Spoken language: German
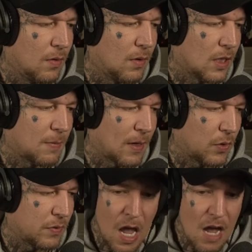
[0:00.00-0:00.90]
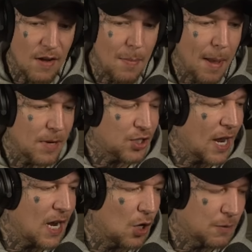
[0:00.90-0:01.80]
respektlos war. Weil beim
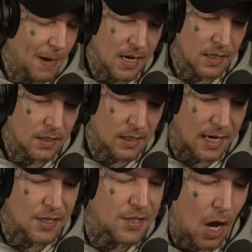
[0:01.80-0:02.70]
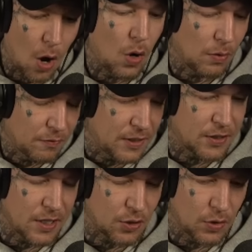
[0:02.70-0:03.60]
Geschenke auspacken geht es ja auch, wie
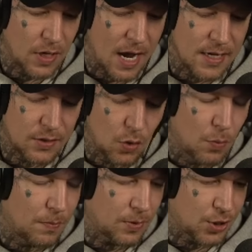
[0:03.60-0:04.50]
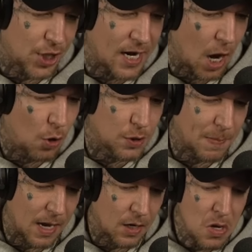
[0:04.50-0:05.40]
es ja schon heißt, um Geschenke
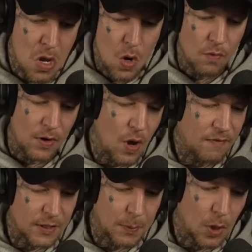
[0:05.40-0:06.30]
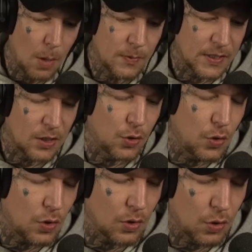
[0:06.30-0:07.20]
auspacken. Und wenn du etwas bekommst, was in
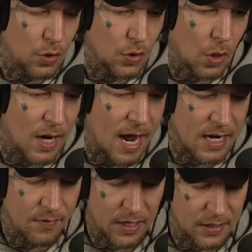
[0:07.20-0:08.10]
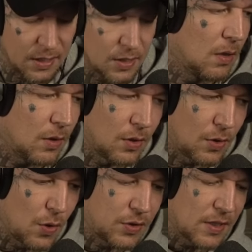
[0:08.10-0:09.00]
Küche, Küchenrolle eingewickelt ist, äh,
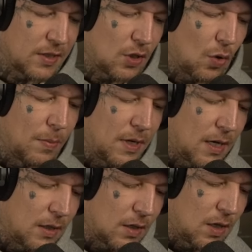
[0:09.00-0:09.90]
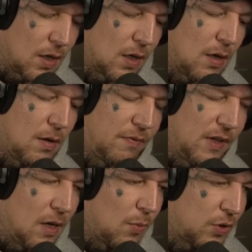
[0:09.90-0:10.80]
löst das nicht unbedingt äh, äh,
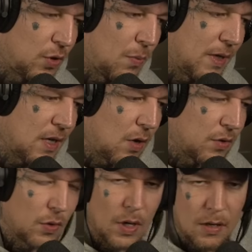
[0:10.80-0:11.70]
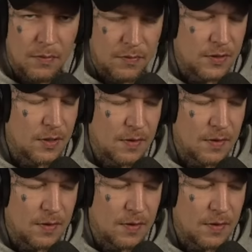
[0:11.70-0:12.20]
viel Emotion bei dir aus. Oder wisst ihr, wie ich